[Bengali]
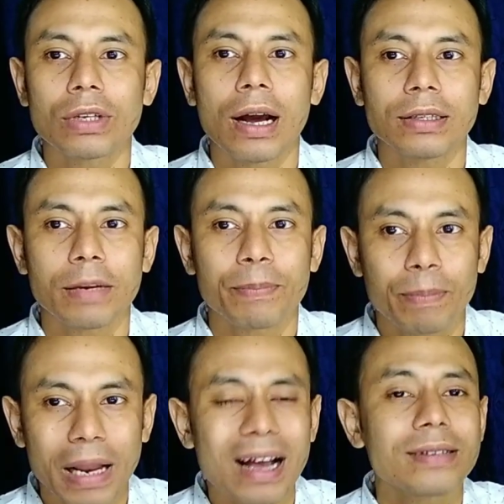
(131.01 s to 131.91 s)
হাজার
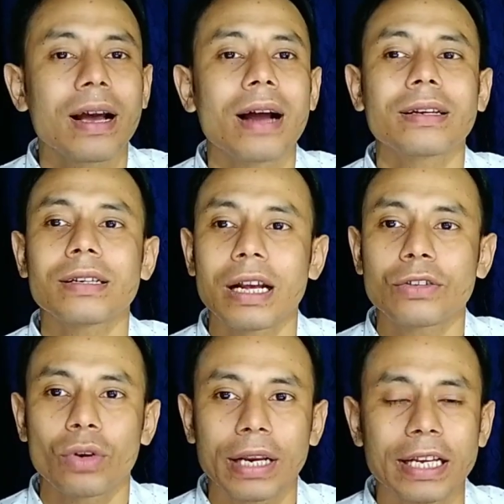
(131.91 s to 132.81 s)
প্লাস আট হাজার
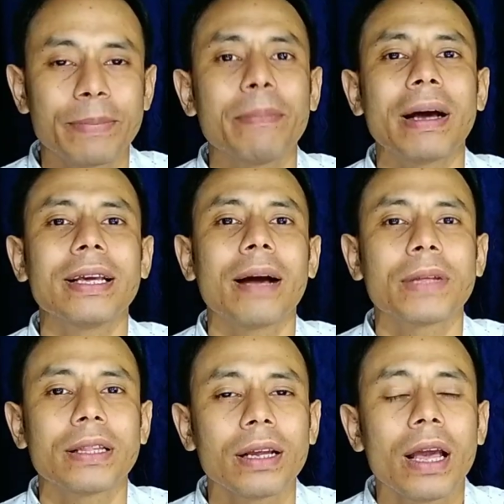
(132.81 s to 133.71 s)
সাতশো গ্রেড পে মানে
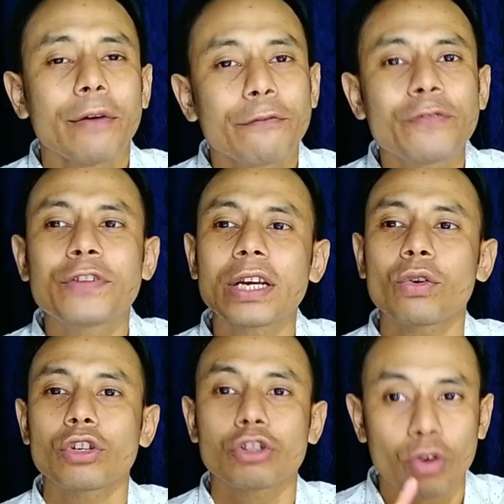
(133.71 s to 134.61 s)
আপনাদের ফিফটি
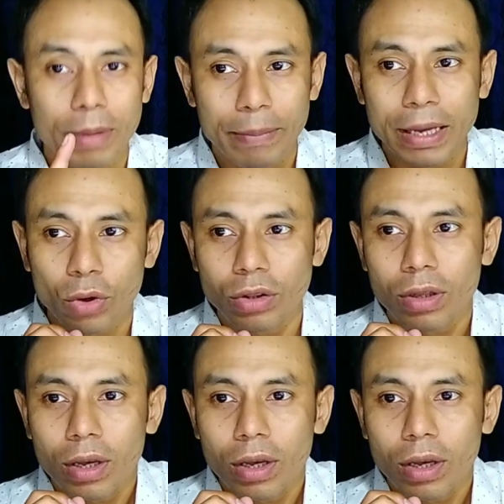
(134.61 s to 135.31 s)
ক্রস করবে বেতন